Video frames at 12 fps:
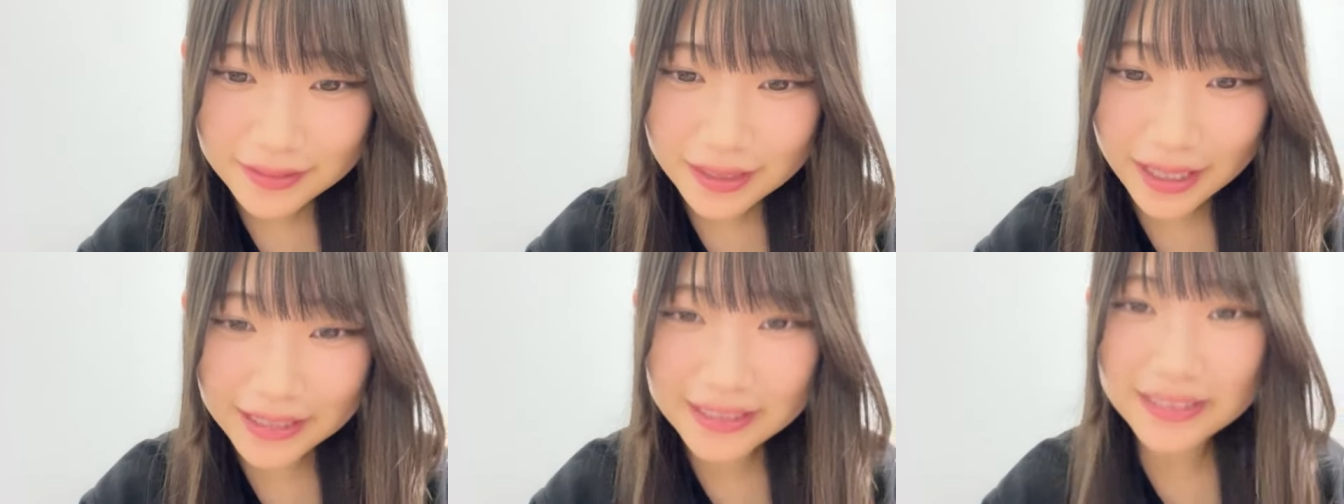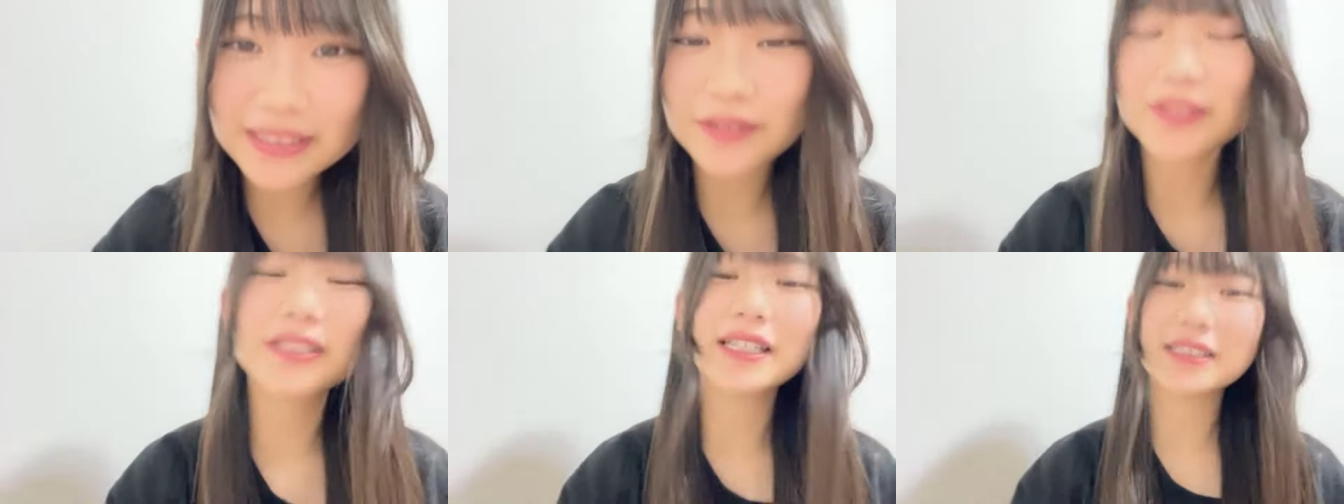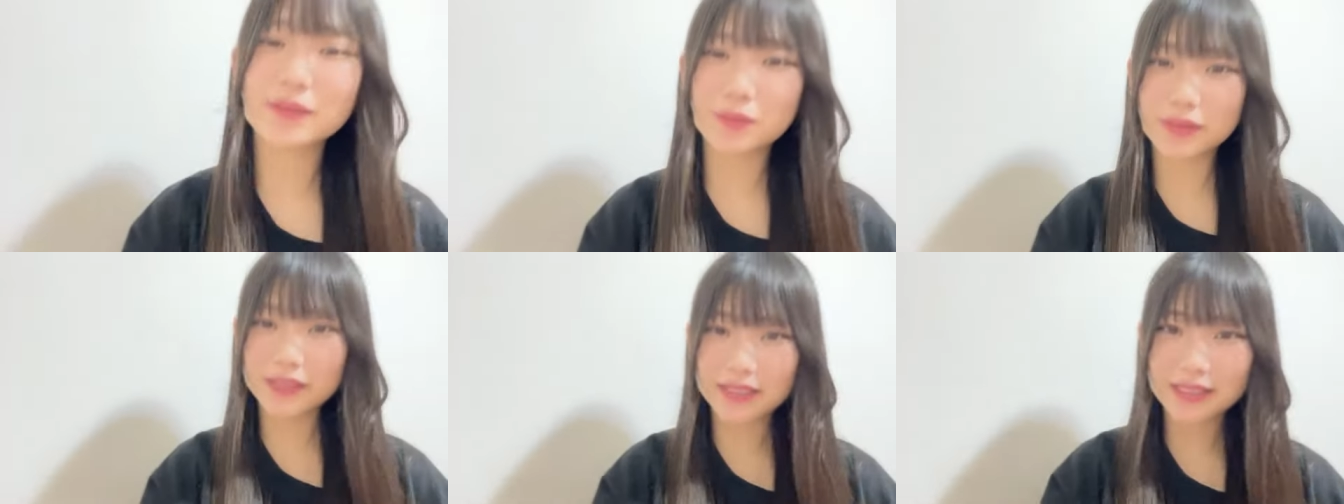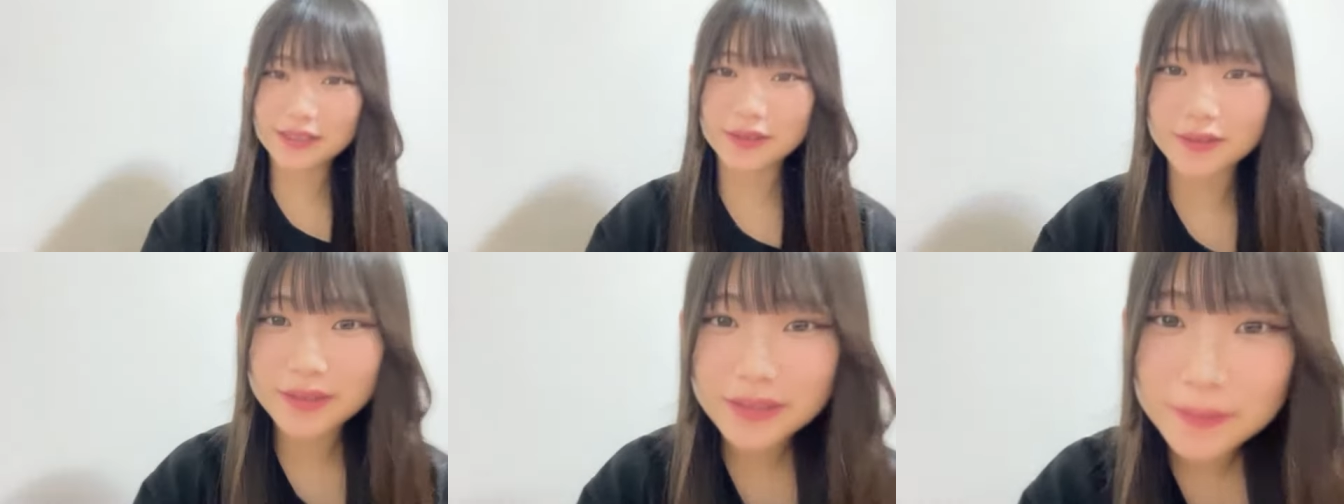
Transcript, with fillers: 配信お久しぶりです